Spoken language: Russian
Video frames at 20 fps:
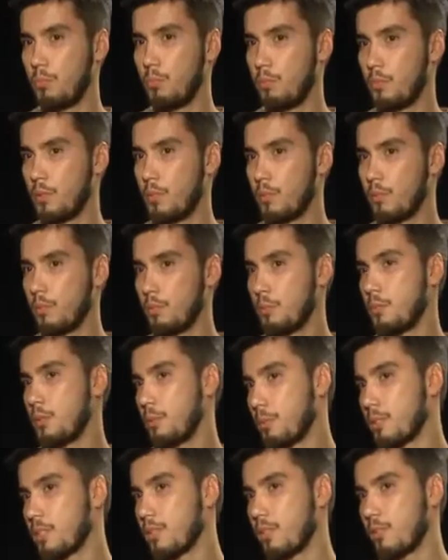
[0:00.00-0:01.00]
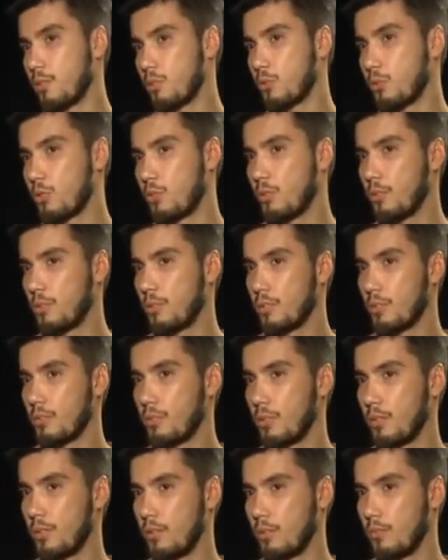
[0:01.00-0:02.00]
меня, мне понравились очень эти
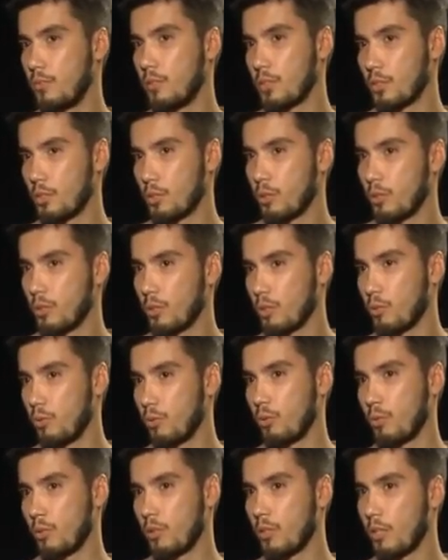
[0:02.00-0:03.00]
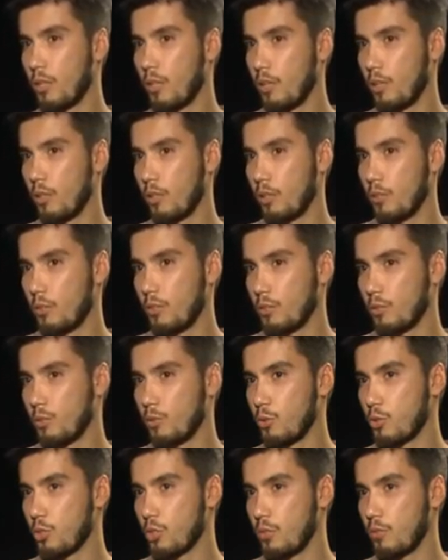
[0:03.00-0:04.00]
цветы. В них что-то такое
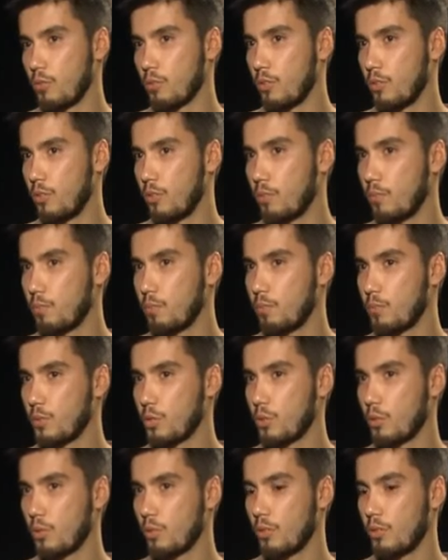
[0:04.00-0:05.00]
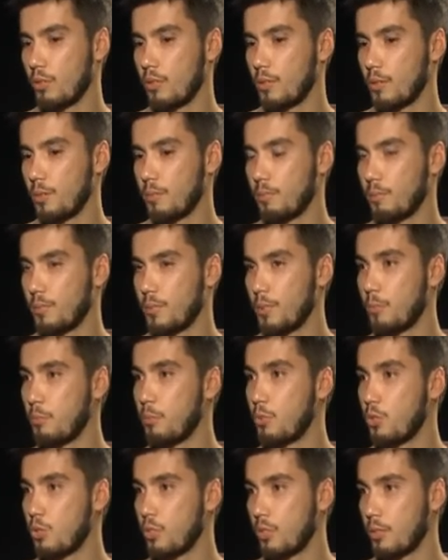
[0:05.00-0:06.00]
душевное, что-то
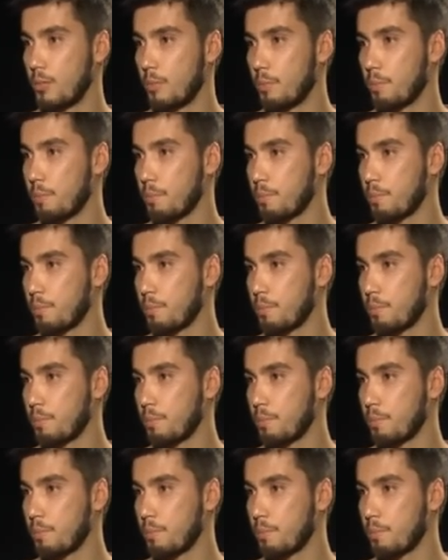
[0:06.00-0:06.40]
необычное.